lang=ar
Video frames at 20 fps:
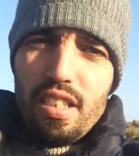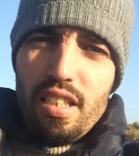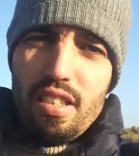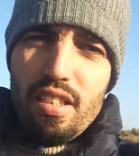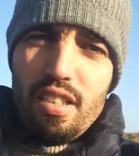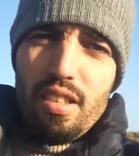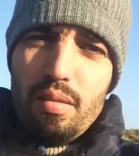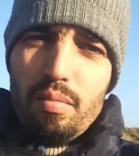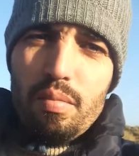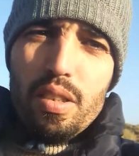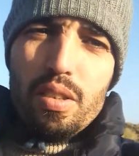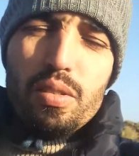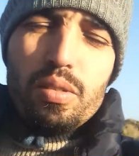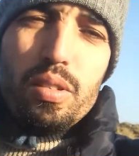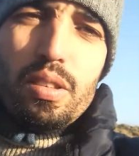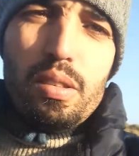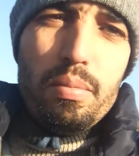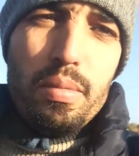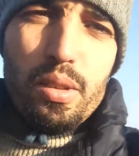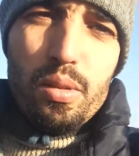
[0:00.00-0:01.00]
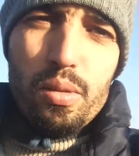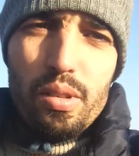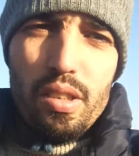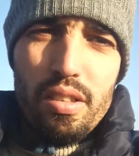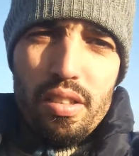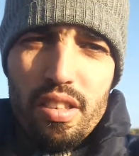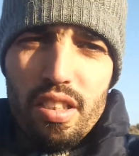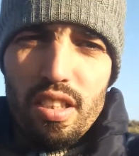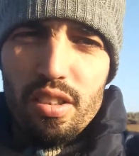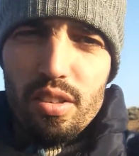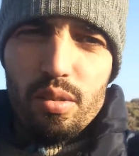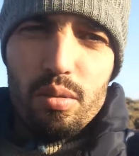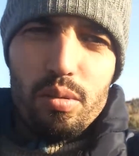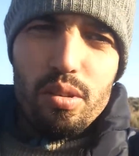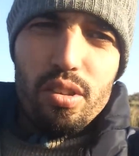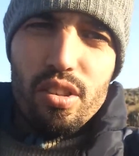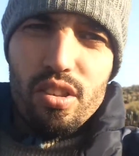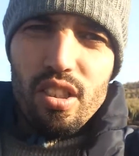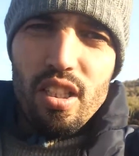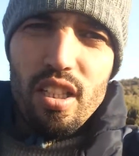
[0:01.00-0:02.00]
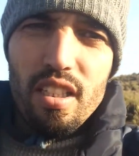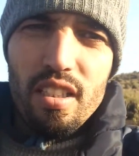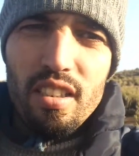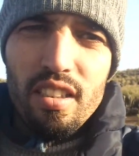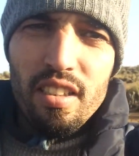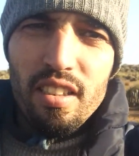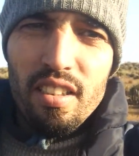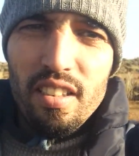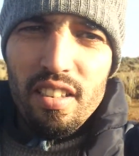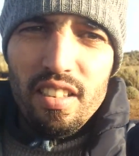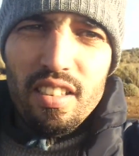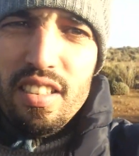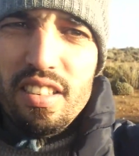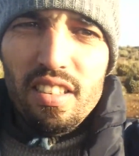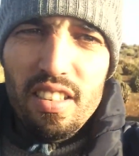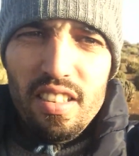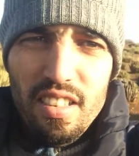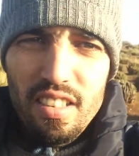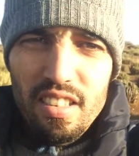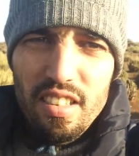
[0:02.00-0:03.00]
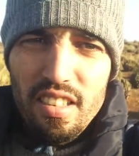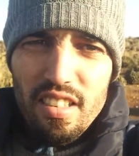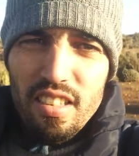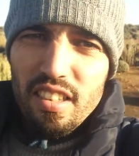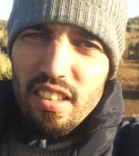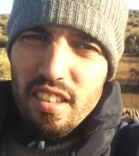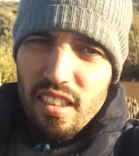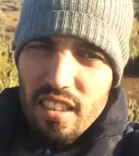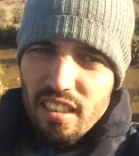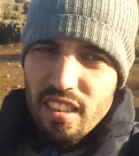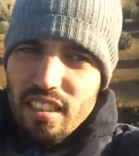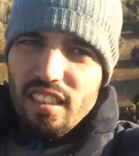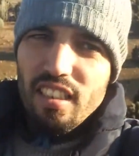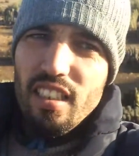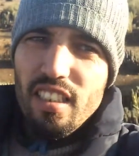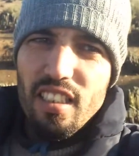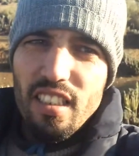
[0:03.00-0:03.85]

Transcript: كندير كماتو نحمد تدرت ويجان ليلا انا